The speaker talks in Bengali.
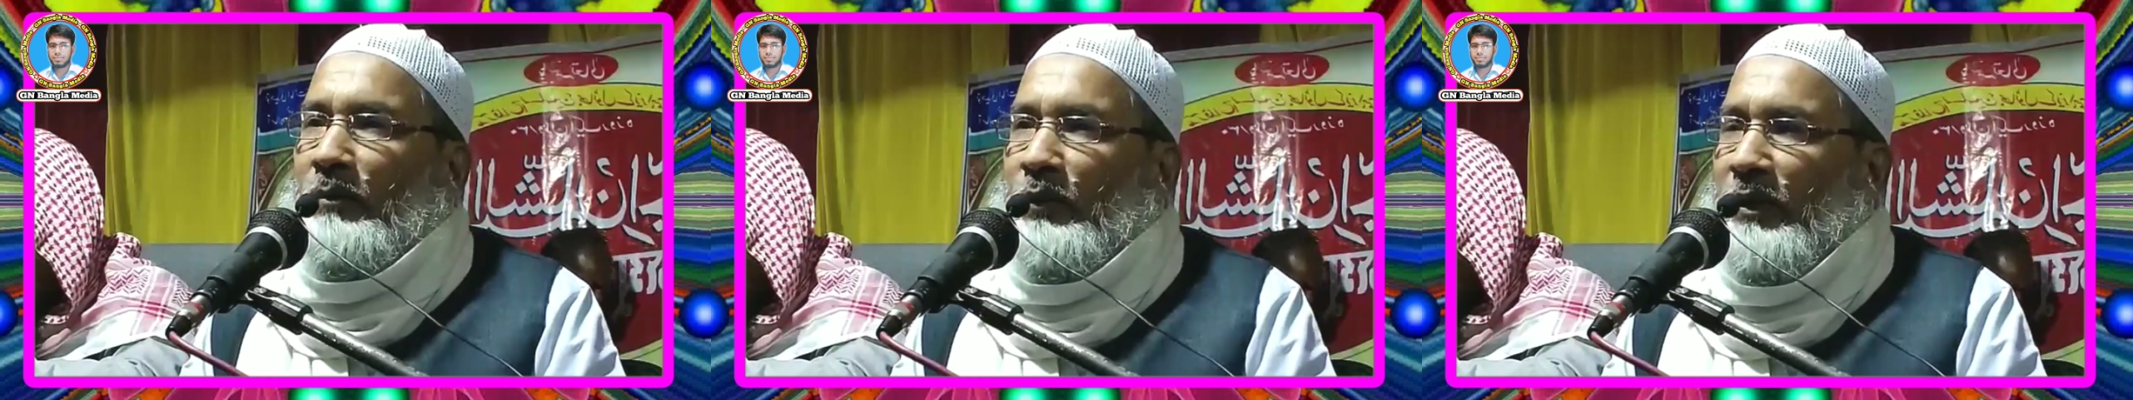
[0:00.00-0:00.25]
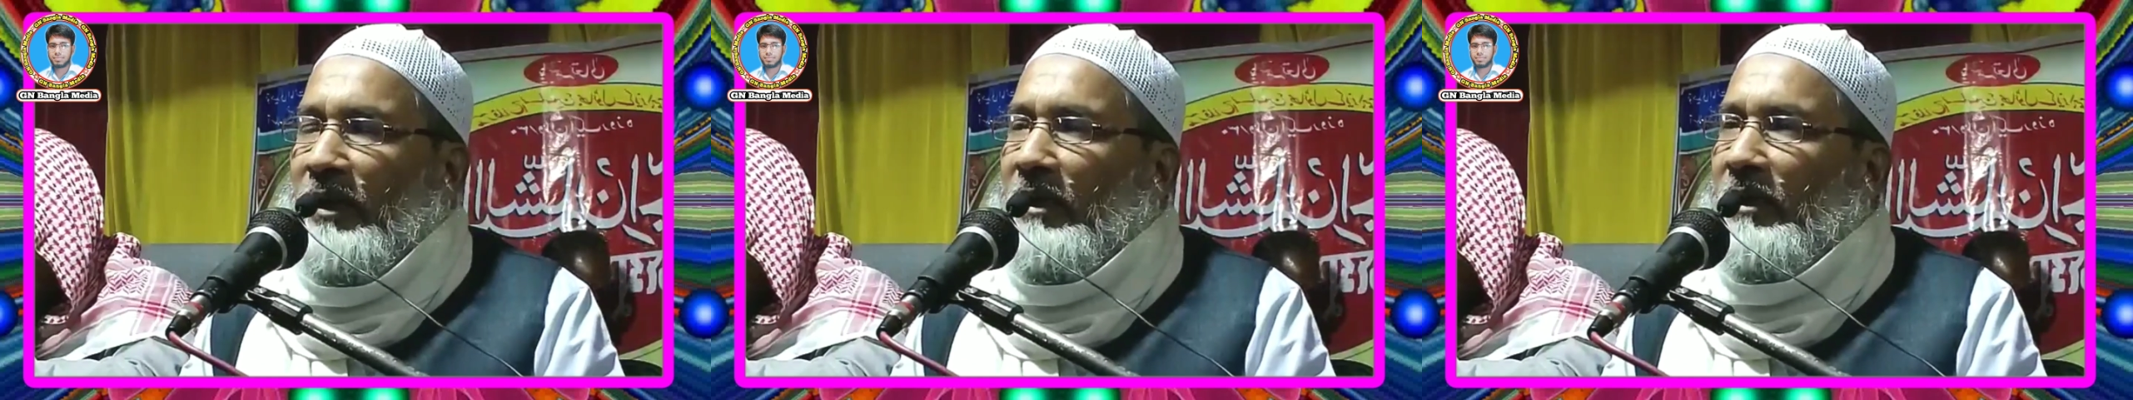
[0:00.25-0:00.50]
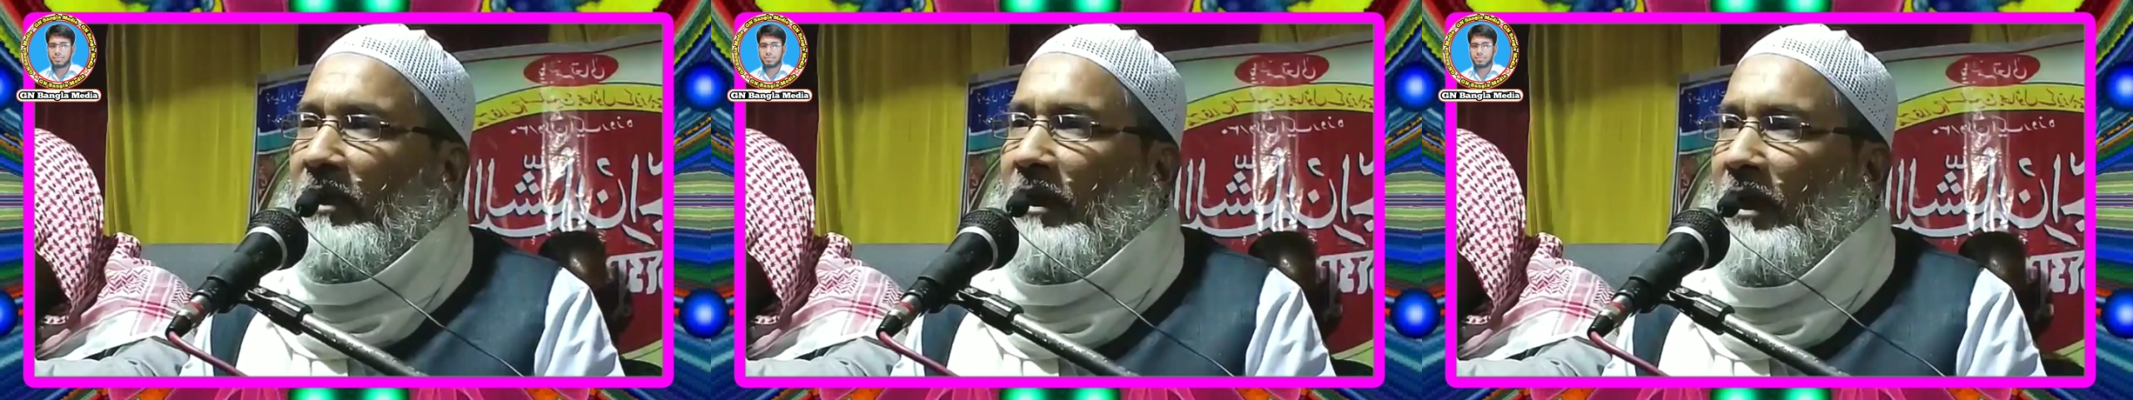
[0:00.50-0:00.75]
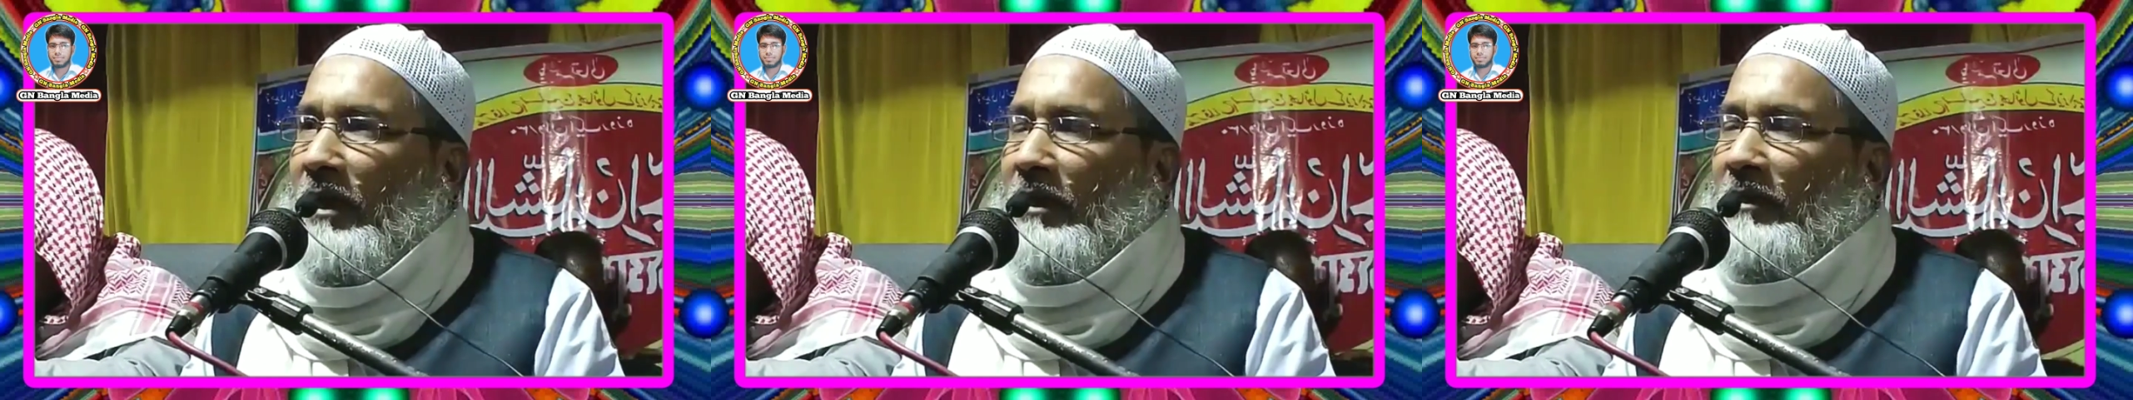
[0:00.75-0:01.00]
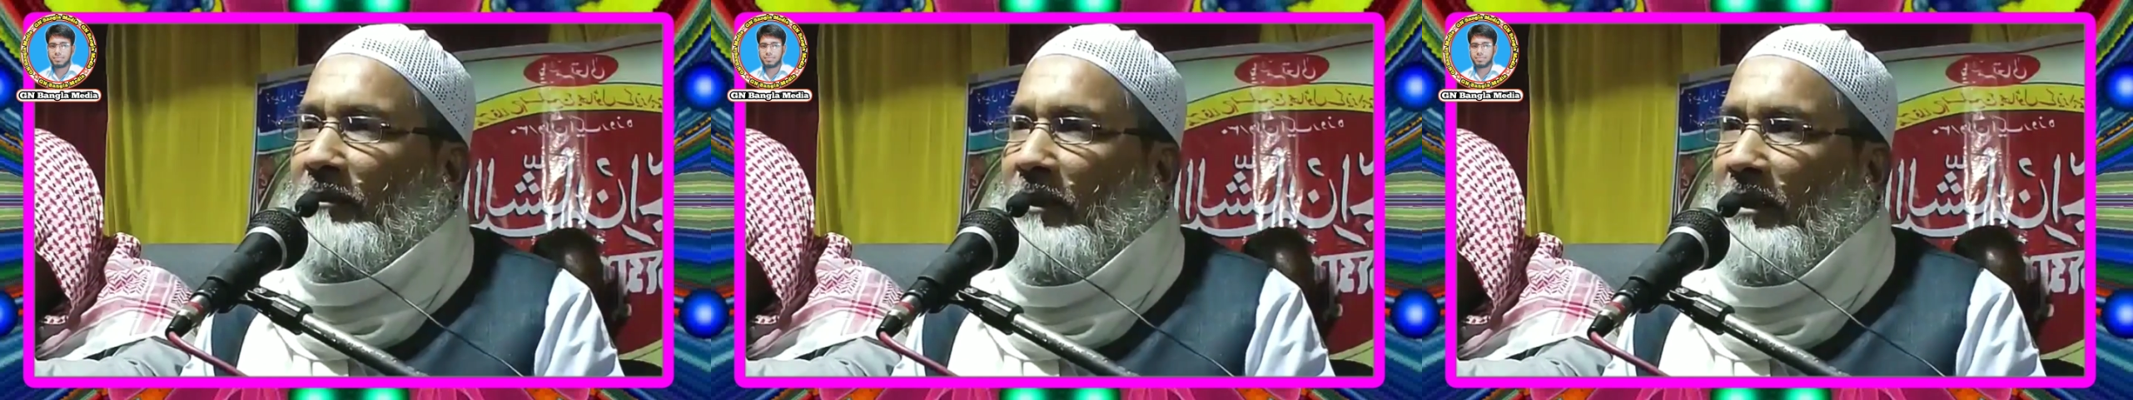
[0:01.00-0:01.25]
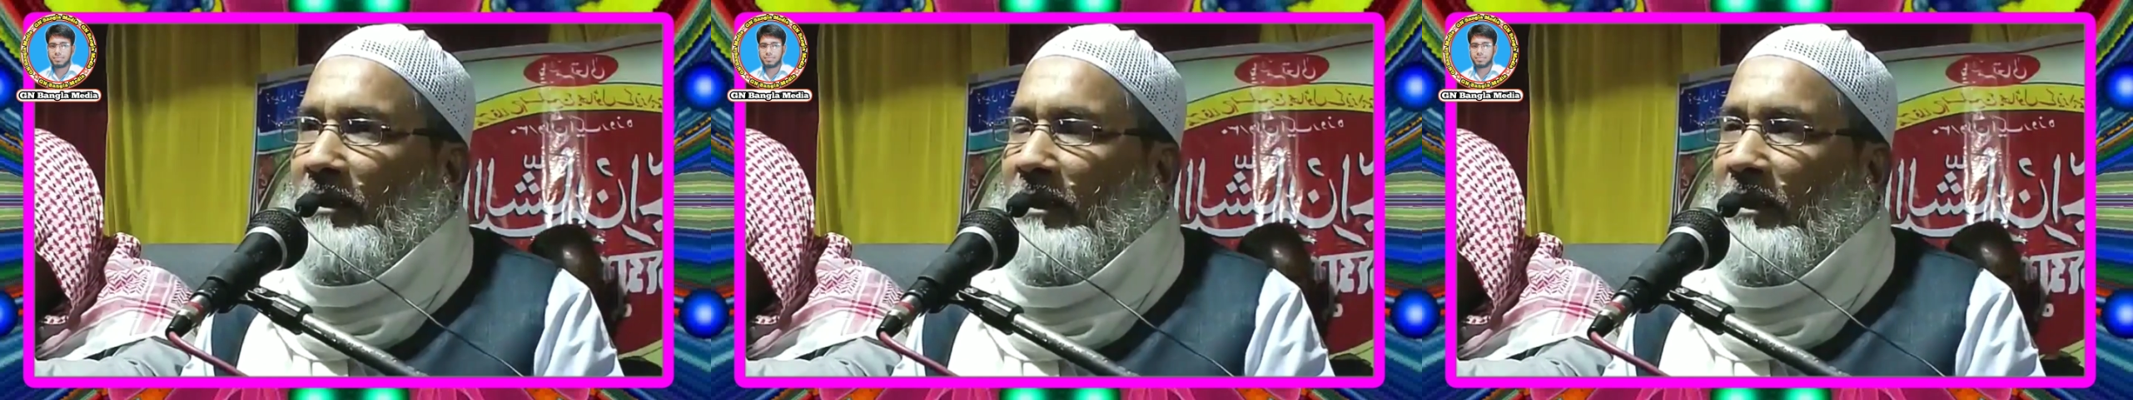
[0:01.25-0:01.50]
মনের খালি
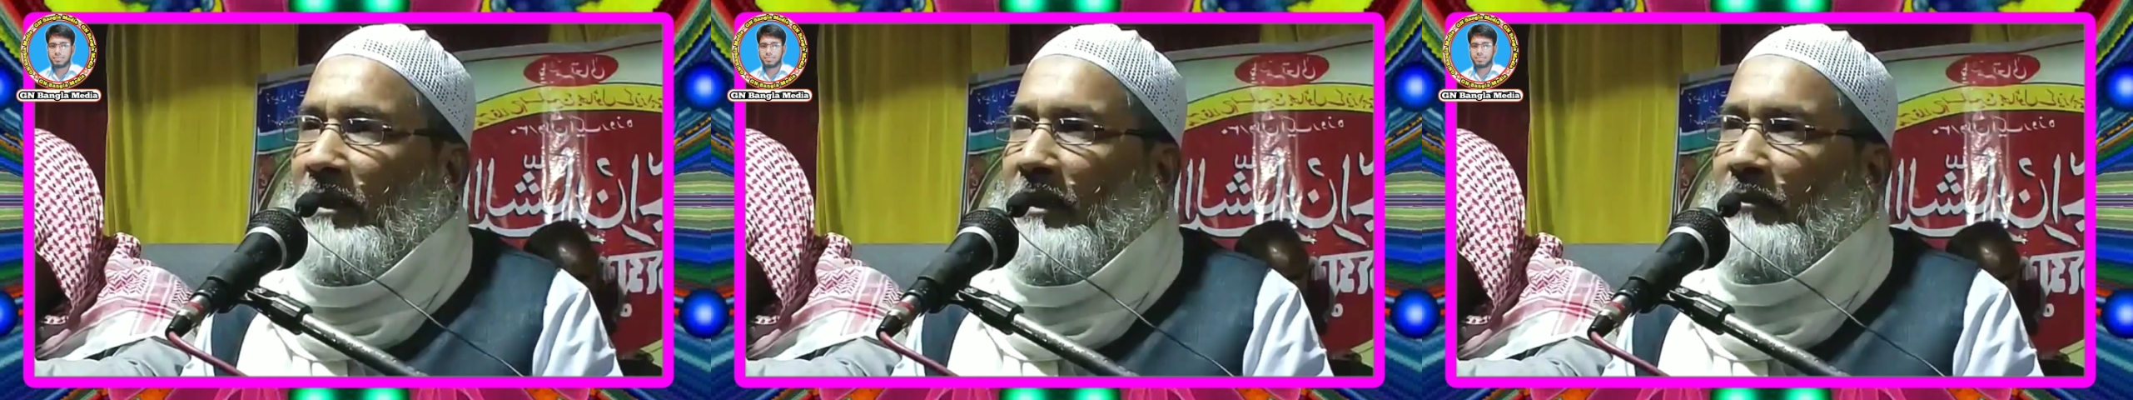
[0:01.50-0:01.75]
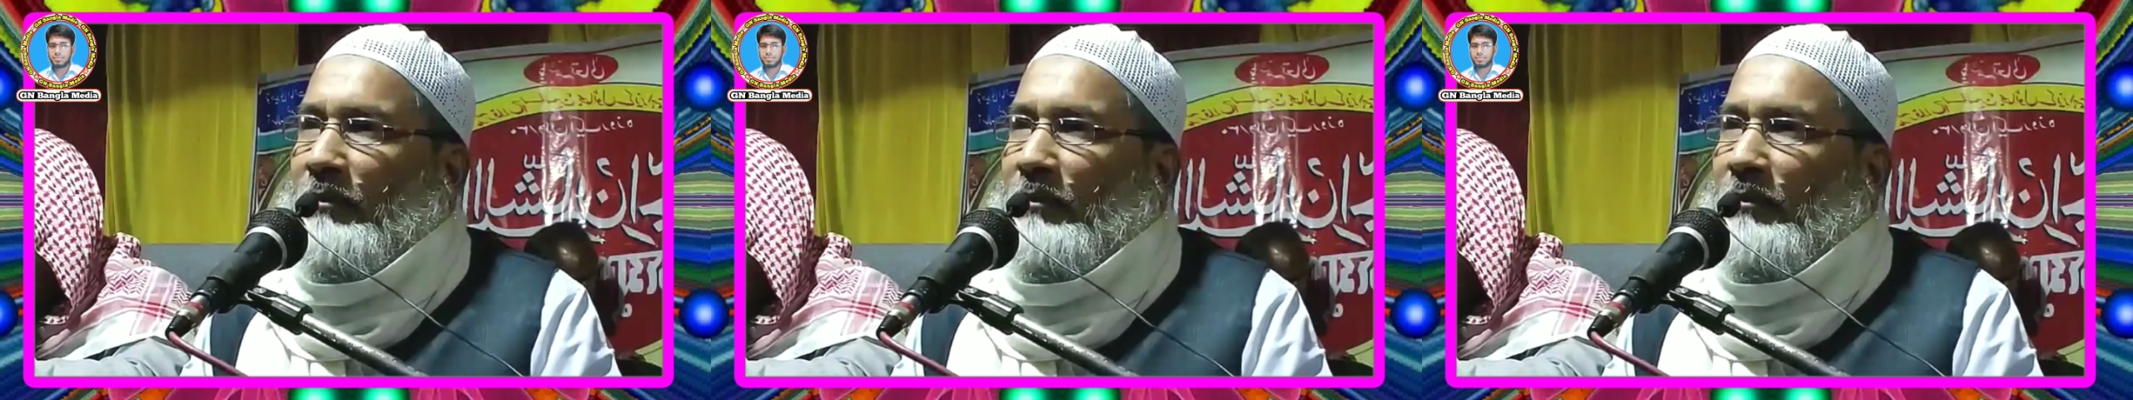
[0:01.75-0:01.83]
মাঠে